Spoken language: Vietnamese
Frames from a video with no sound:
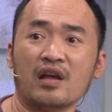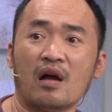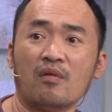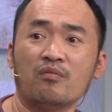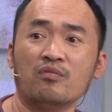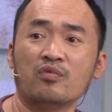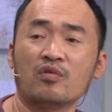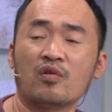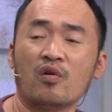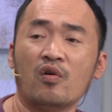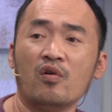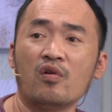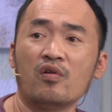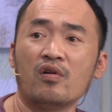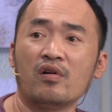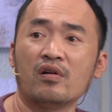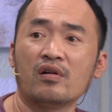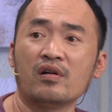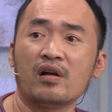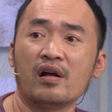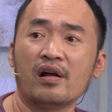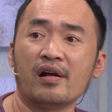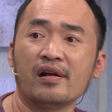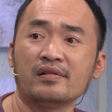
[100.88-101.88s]
chồng của con
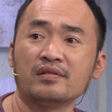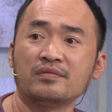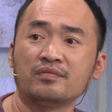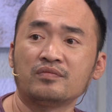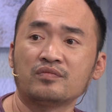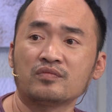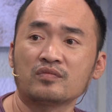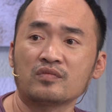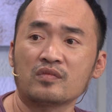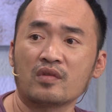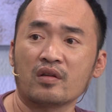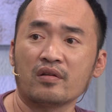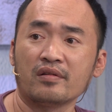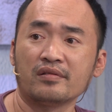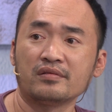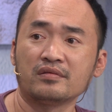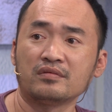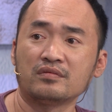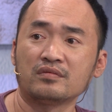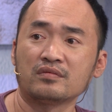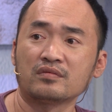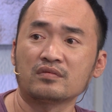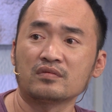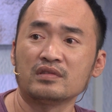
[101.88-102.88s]

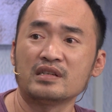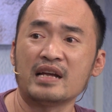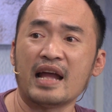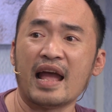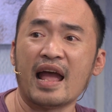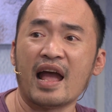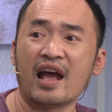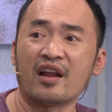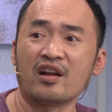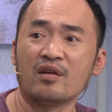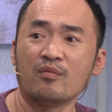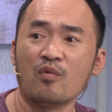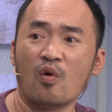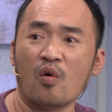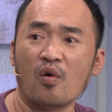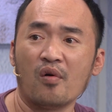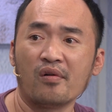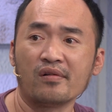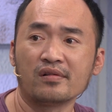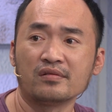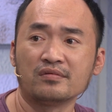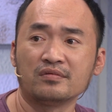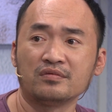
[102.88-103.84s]
uh, ngà nó buồn